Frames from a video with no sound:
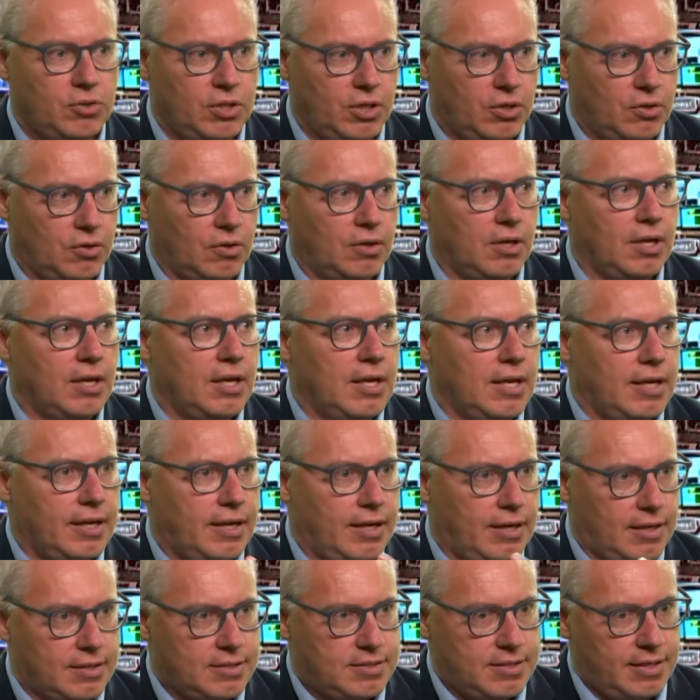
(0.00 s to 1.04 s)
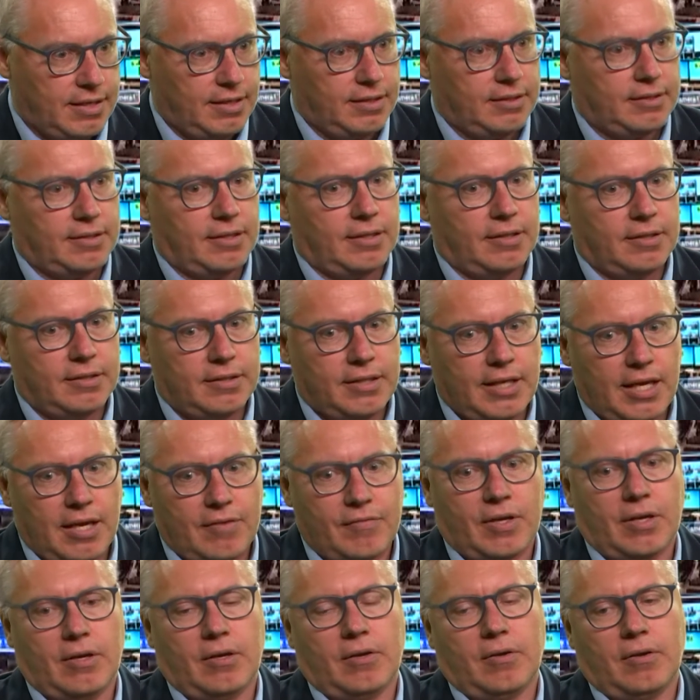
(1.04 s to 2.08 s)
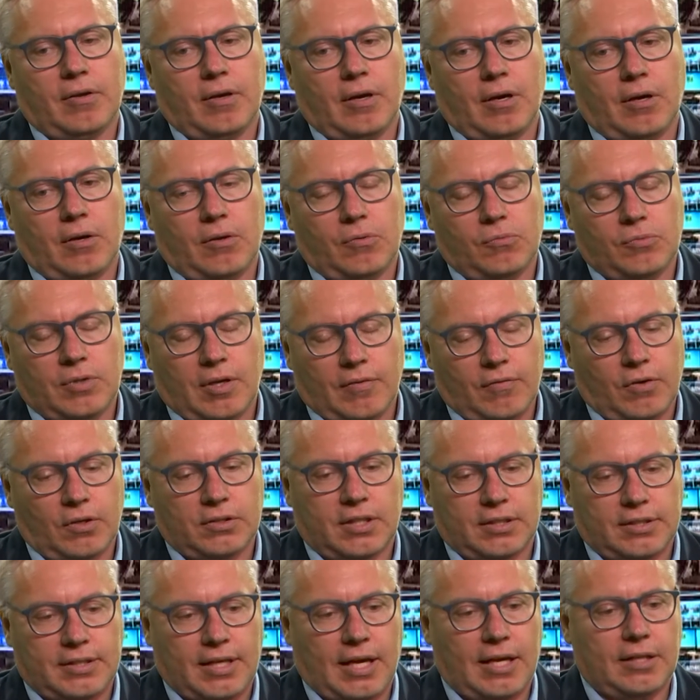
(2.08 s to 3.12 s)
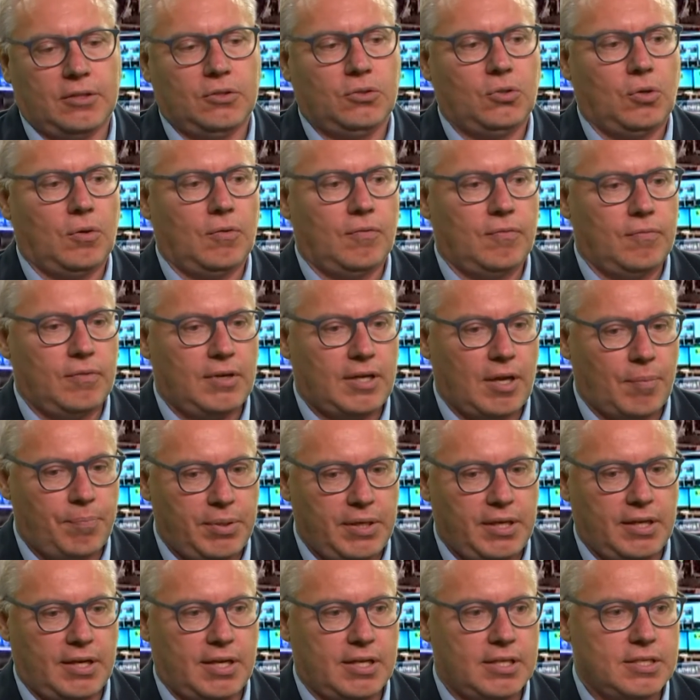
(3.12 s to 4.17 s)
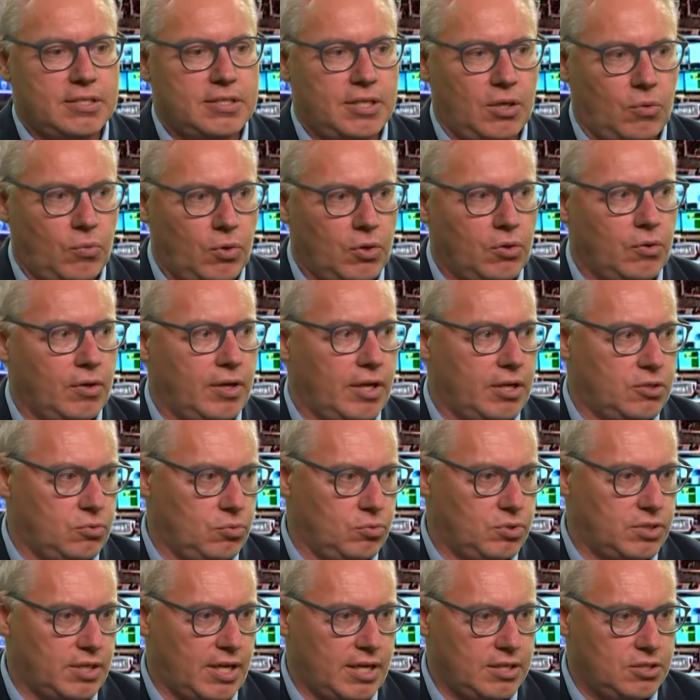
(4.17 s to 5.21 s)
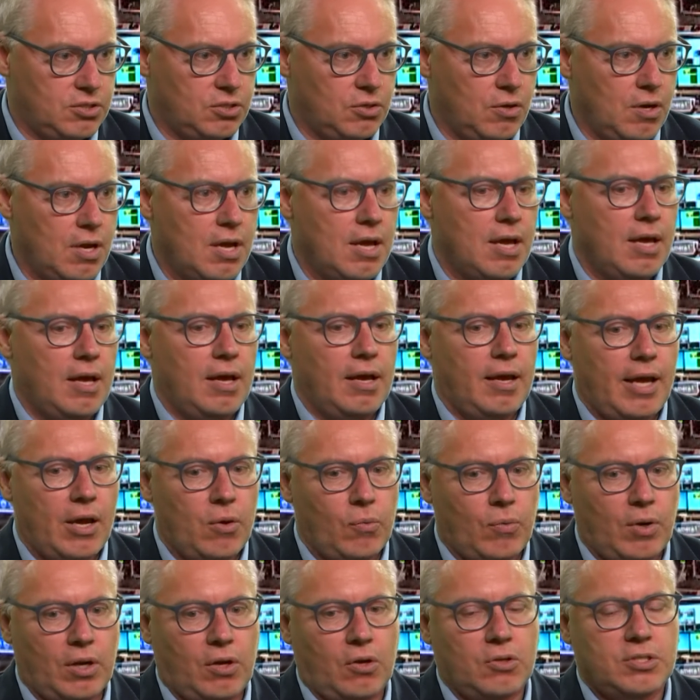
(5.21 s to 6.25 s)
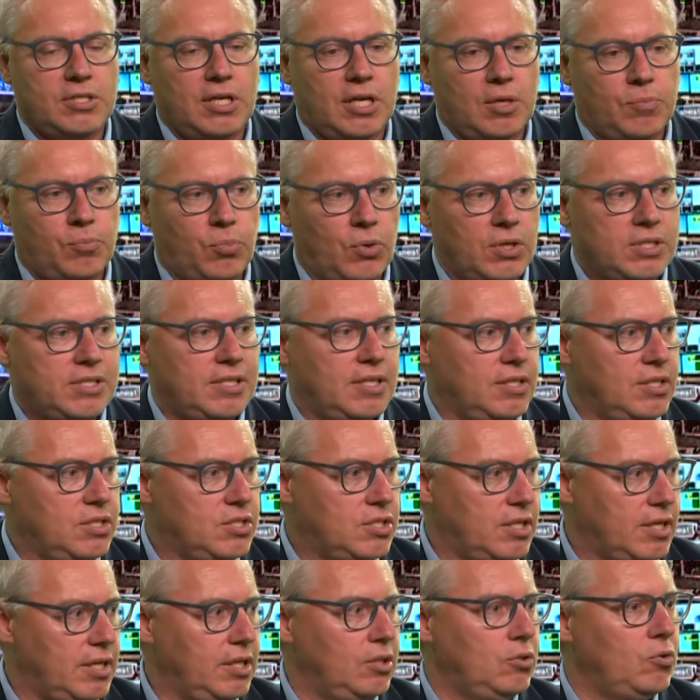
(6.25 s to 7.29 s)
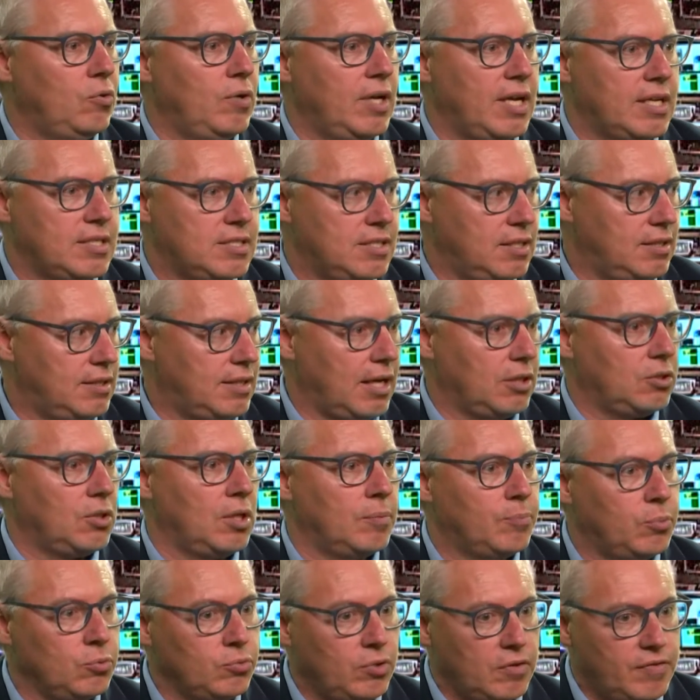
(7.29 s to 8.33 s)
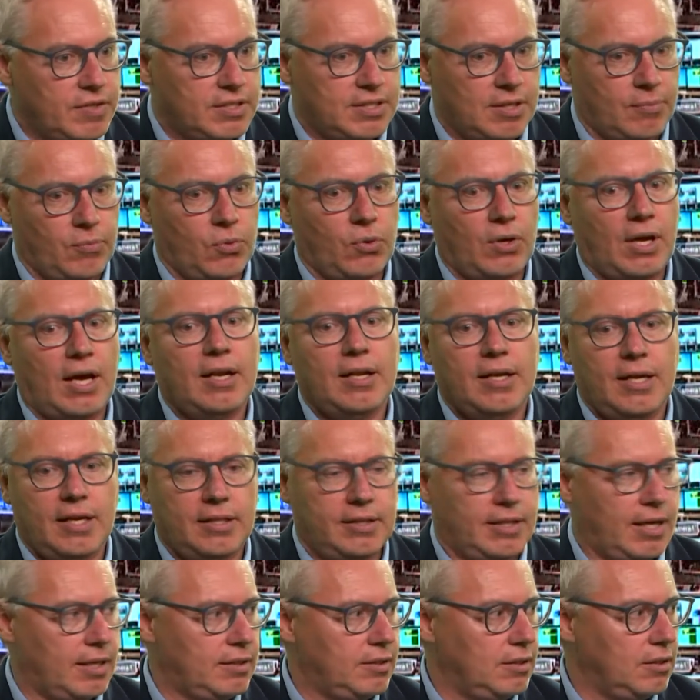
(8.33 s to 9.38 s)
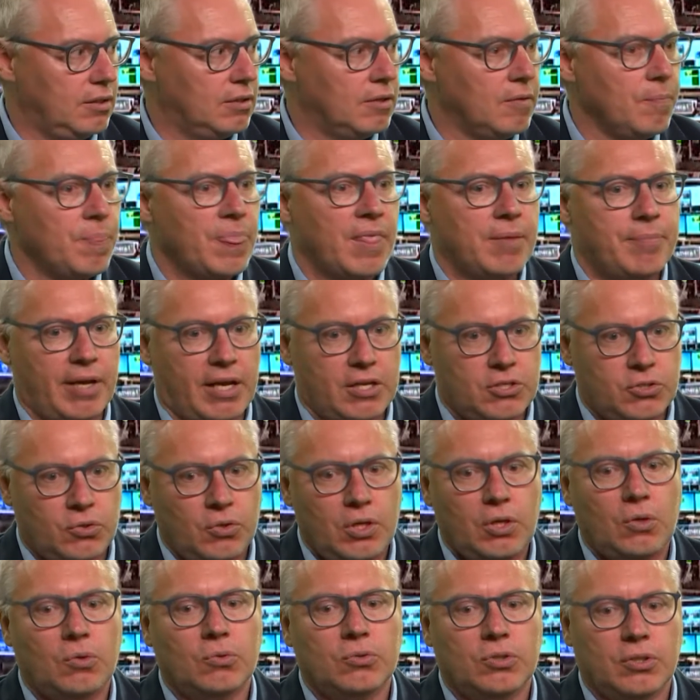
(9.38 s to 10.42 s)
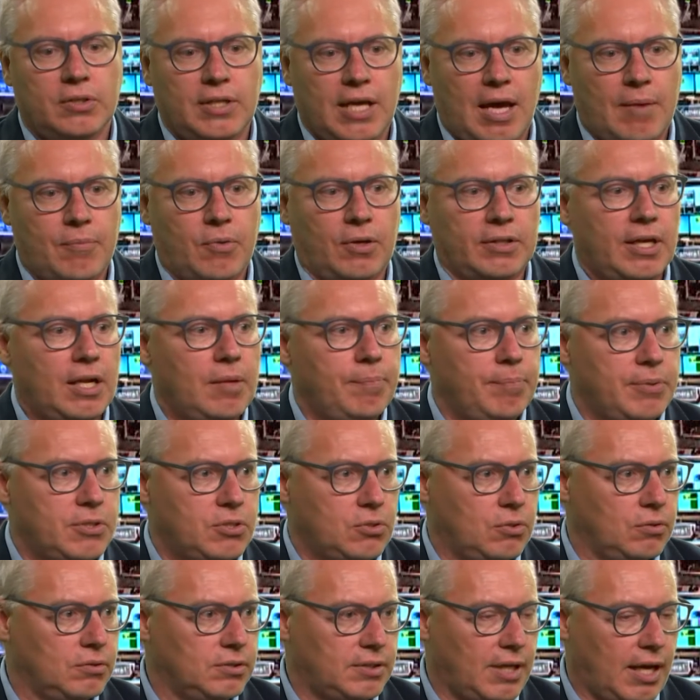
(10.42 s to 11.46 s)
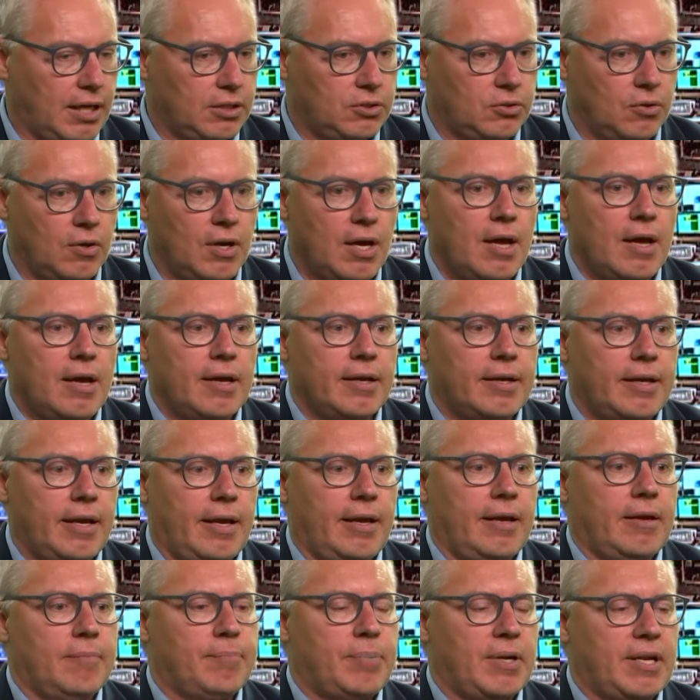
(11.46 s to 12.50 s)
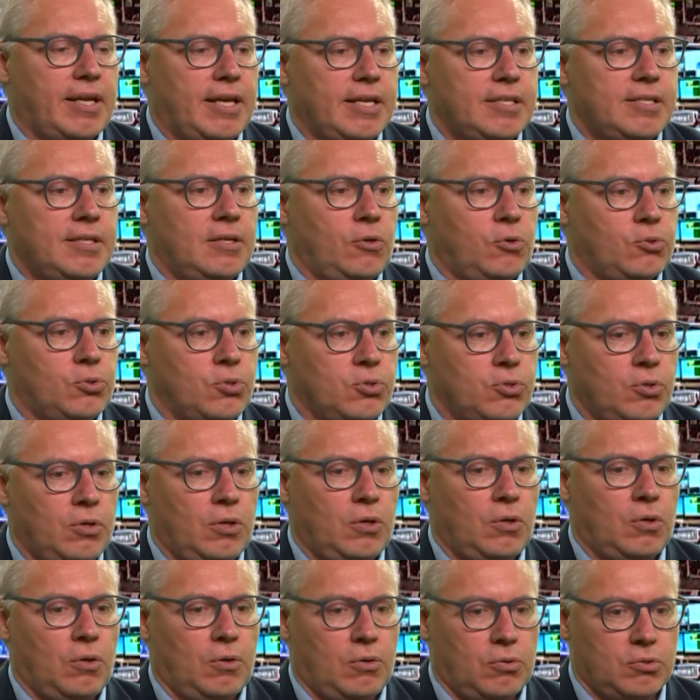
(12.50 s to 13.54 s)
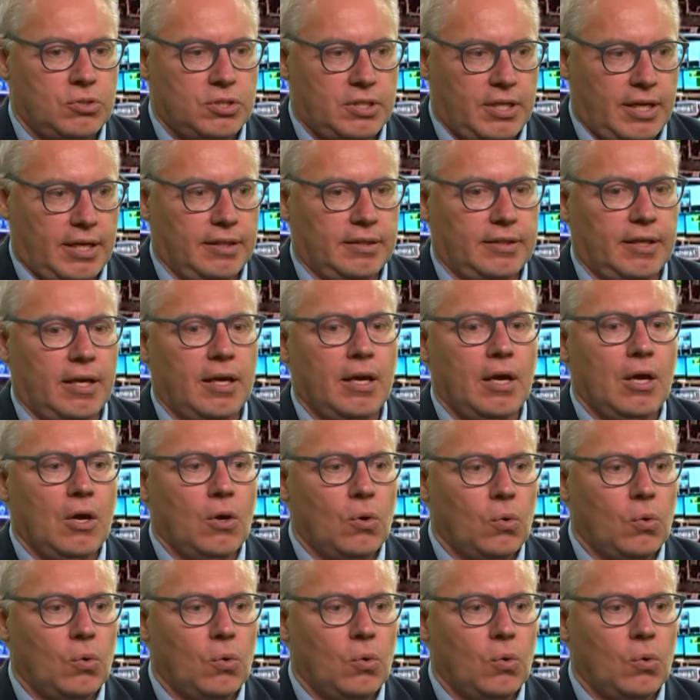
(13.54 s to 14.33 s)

dico che la gente deve una volta tanto capire se quello che è successo è un qualcosa che può essere digerito e accettato dal punto di vista morale ed etico, perché se noi continuiamo a dare per scontato che perché c'è la Costituzione che lo consente,